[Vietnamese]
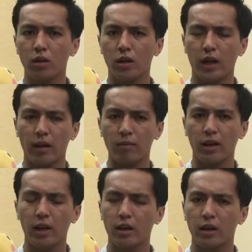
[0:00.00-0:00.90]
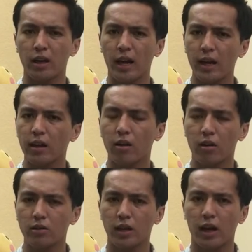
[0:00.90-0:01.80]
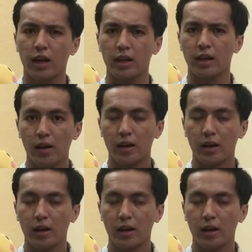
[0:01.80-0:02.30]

thì cảm giác là khá là khó xài